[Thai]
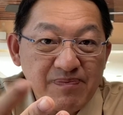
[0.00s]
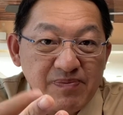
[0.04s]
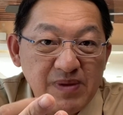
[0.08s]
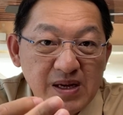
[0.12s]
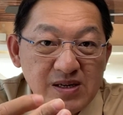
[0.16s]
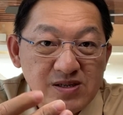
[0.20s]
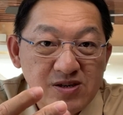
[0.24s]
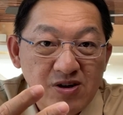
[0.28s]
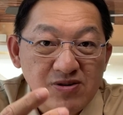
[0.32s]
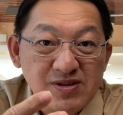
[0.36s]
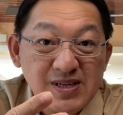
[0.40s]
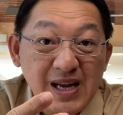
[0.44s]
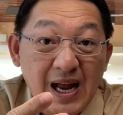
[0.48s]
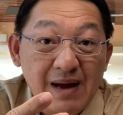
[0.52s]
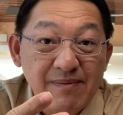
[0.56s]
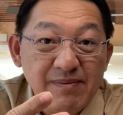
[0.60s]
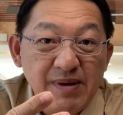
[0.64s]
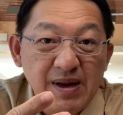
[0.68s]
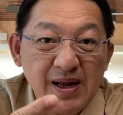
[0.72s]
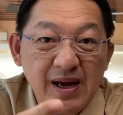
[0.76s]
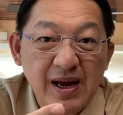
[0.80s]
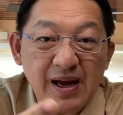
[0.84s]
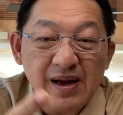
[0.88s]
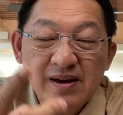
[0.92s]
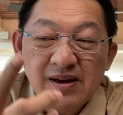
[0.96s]
ดับ1 2 3
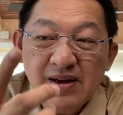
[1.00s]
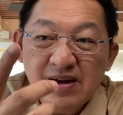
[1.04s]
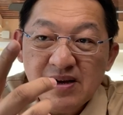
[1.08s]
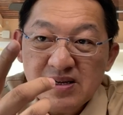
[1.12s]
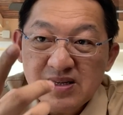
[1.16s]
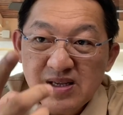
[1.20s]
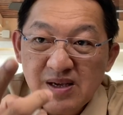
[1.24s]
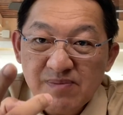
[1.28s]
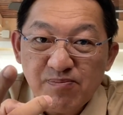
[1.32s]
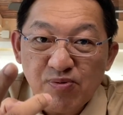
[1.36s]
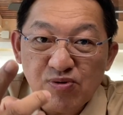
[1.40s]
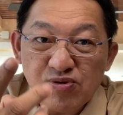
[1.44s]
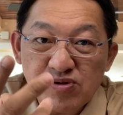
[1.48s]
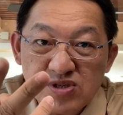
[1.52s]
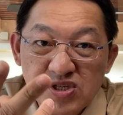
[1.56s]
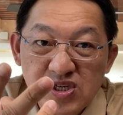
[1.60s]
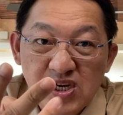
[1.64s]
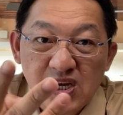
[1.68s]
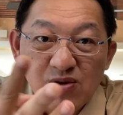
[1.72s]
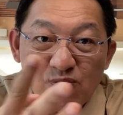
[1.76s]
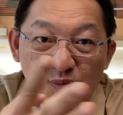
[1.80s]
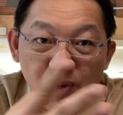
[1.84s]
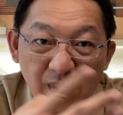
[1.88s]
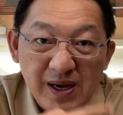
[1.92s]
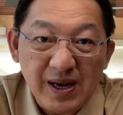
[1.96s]
เลยนะฮะญี่ปุ่น
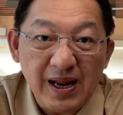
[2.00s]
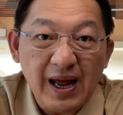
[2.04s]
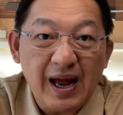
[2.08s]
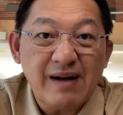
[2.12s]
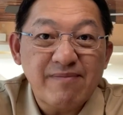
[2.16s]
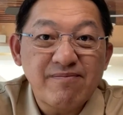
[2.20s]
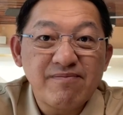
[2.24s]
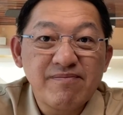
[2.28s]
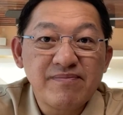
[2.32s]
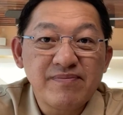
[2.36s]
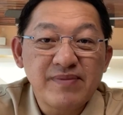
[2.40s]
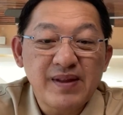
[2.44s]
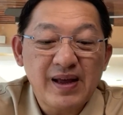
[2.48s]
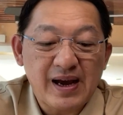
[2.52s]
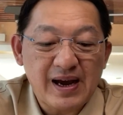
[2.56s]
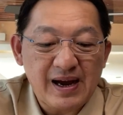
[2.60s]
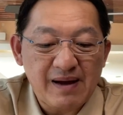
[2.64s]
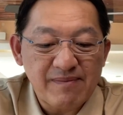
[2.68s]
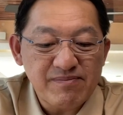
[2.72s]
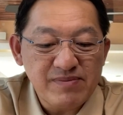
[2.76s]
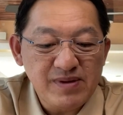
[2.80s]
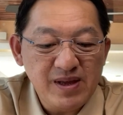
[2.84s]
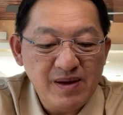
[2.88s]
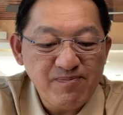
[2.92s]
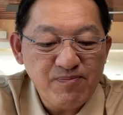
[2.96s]
จีนเวียดนามนะค
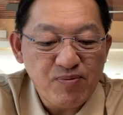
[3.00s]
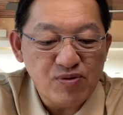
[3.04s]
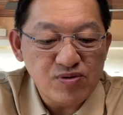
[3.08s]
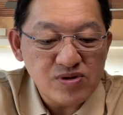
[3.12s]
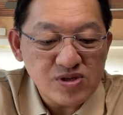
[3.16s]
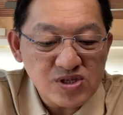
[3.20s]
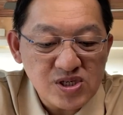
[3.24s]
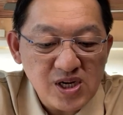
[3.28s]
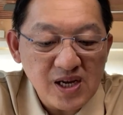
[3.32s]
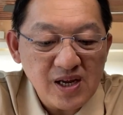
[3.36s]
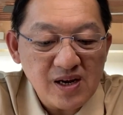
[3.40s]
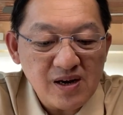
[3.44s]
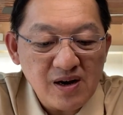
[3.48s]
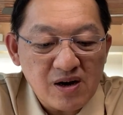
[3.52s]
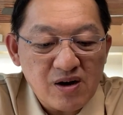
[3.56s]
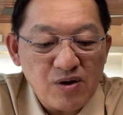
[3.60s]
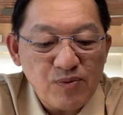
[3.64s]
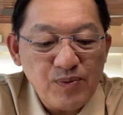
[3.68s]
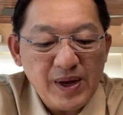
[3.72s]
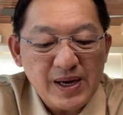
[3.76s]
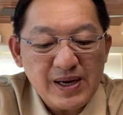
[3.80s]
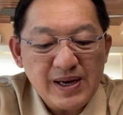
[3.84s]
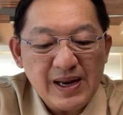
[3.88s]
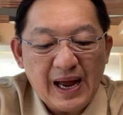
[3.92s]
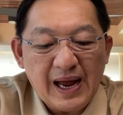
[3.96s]
รับญี่ปุ่นจีนแล้วก็
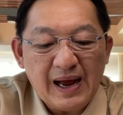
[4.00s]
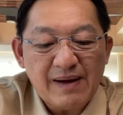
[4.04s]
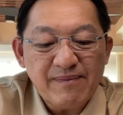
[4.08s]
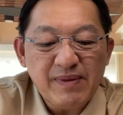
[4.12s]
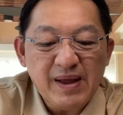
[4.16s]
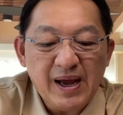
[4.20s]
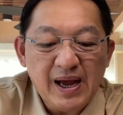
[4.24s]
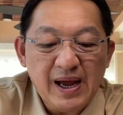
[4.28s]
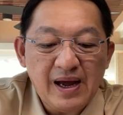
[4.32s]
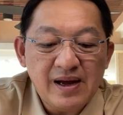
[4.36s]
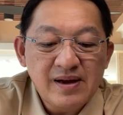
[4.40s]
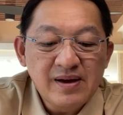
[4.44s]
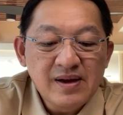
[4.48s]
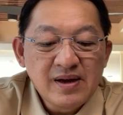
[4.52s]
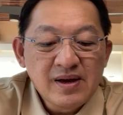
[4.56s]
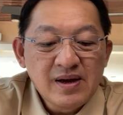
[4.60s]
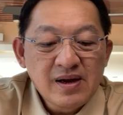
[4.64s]
เวียดนามนะฮะ